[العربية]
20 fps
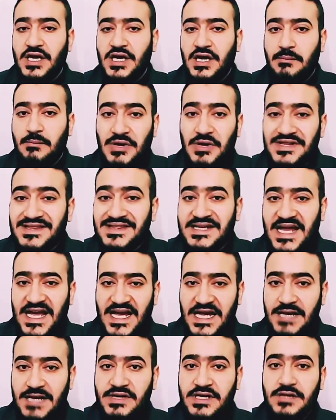بطن
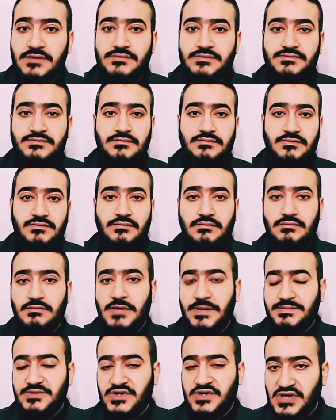الحامل ما
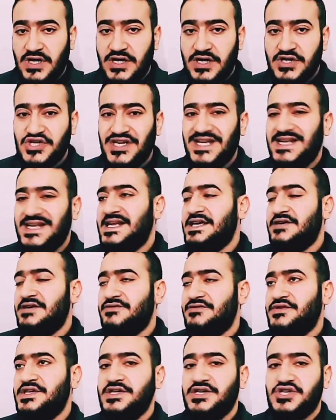بتظهرش الا
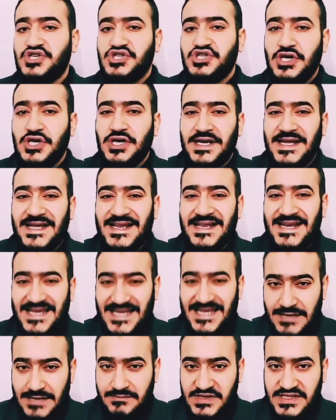في الشهر
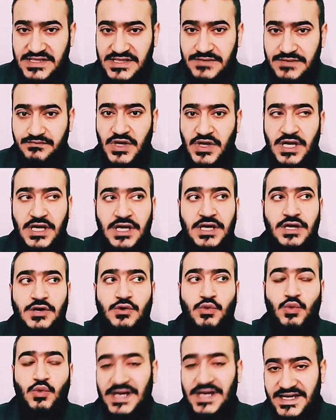الخامس
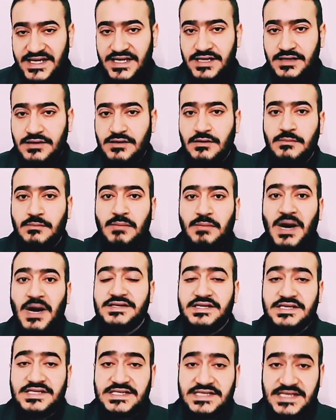ولكن بعض
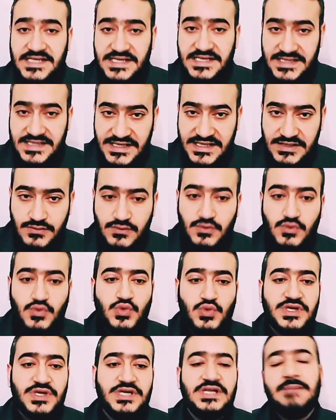السيدات
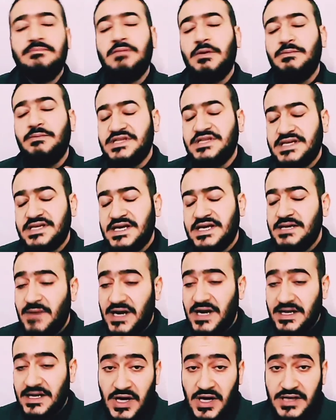ولما بنتكلم
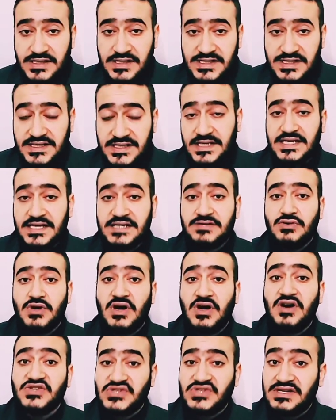عن بعض السيدات
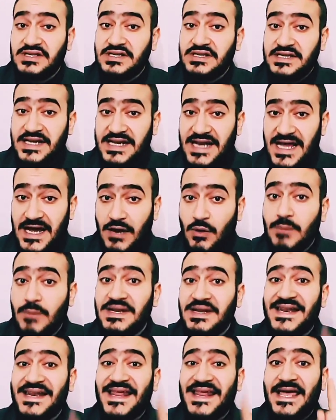خاصة
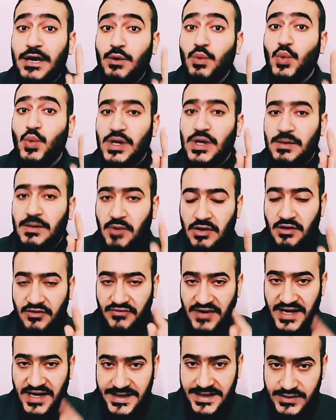الحوامل لأول مرة في
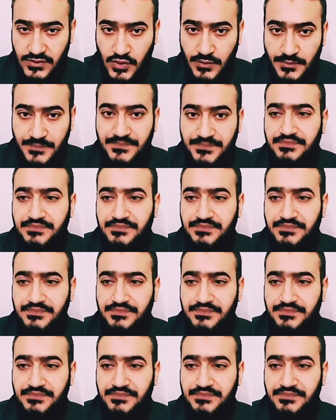حياتهم